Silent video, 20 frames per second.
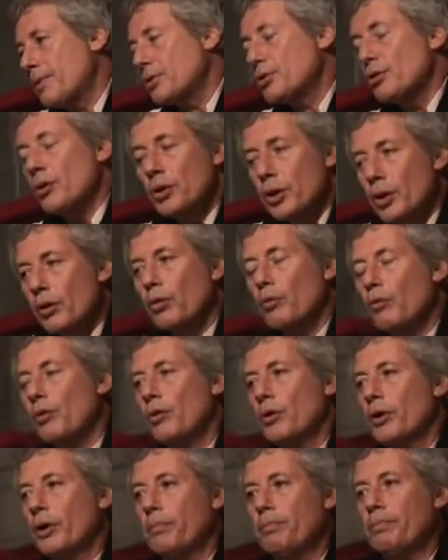Per scioglierlo
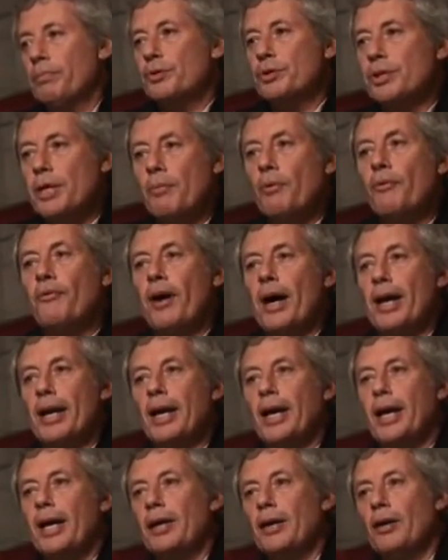quello che possiamo
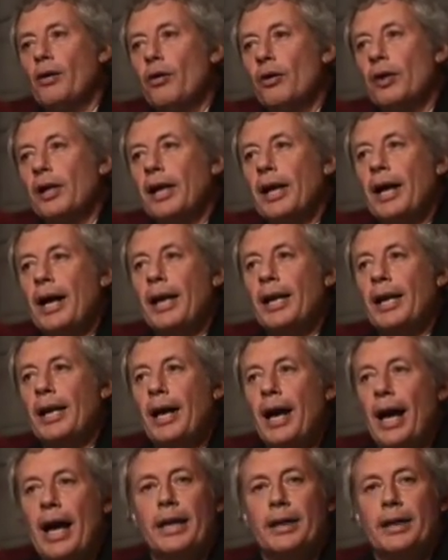fare è ricorrere alle